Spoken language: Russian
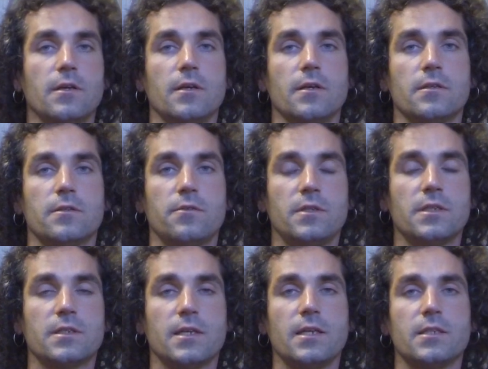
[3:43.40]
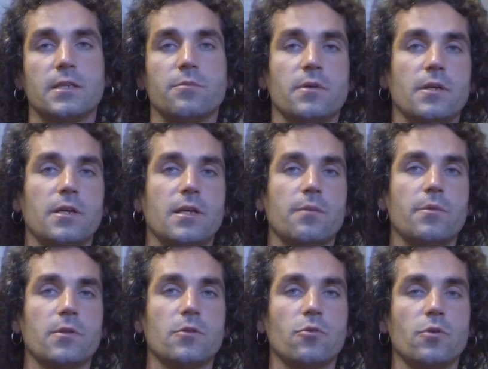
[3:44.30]
В связи с этим
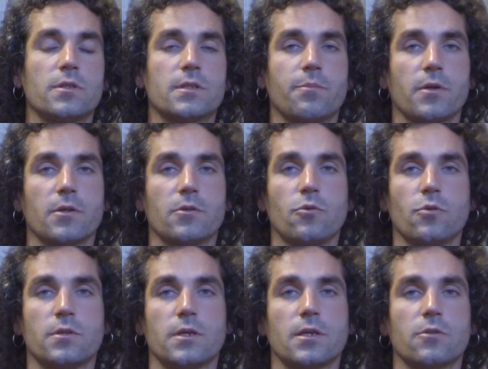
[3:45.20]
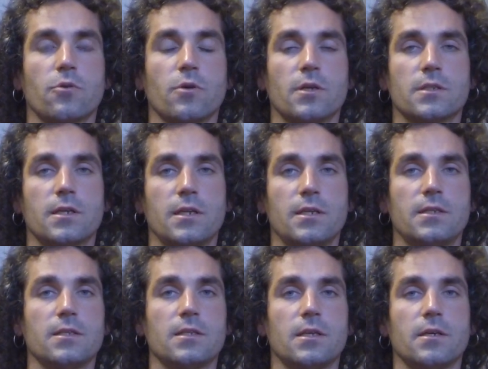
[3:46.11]
рекомендуется продукты, которые
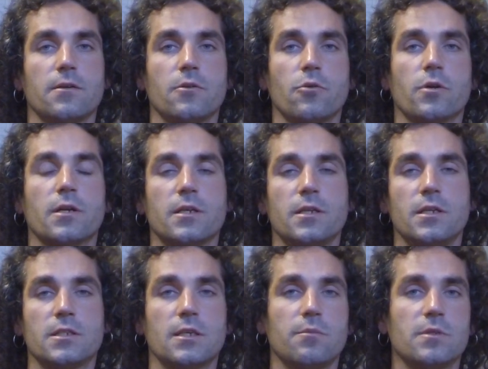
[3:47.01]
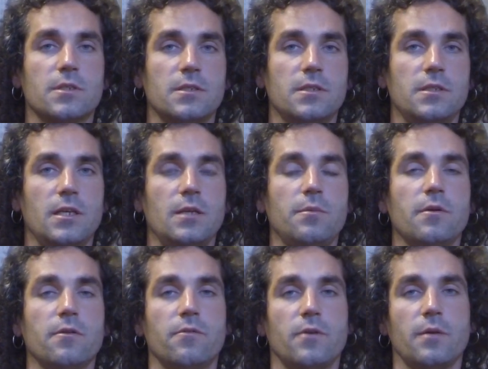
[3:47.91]
загрязнены хлороорганическими
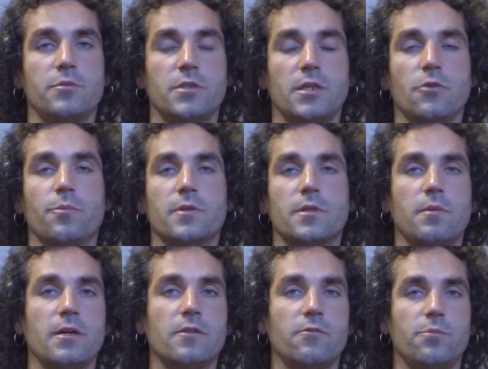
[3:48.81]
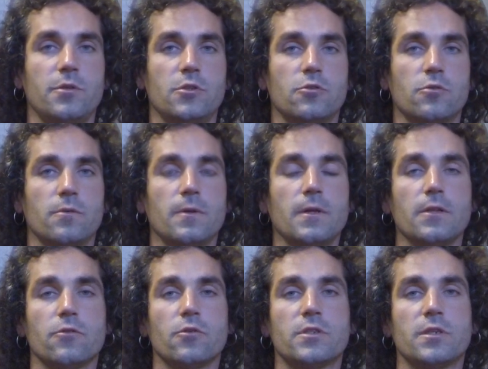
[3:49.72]
соединениями, вообще не употреблять в пищу.
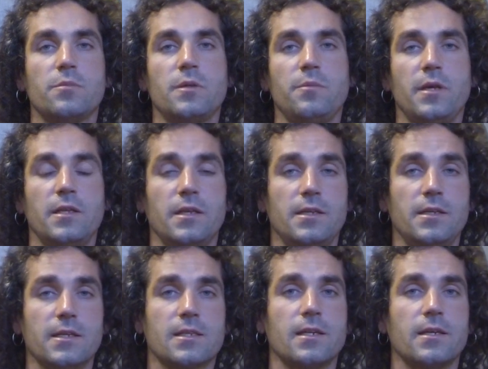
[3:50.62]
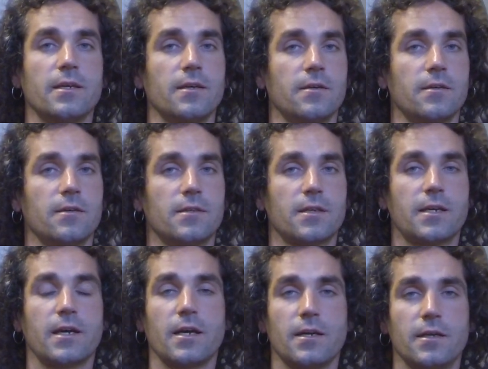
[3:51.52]
Но тем не менее, если э,
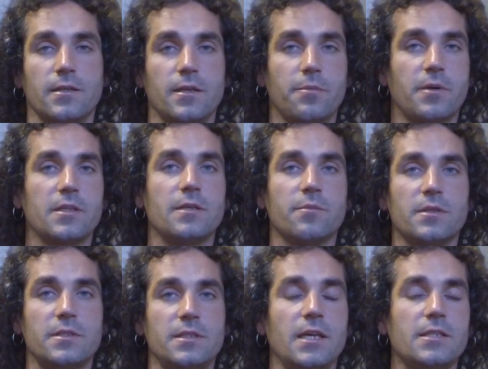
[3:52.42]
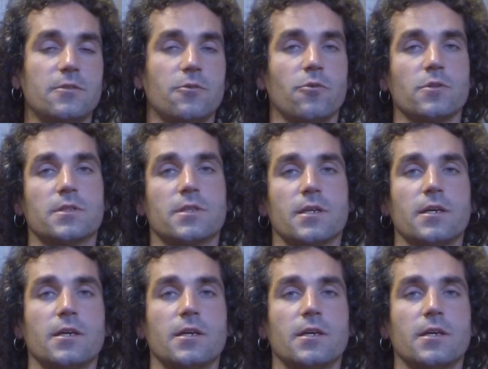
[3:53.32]
такая необходимость есть, острая,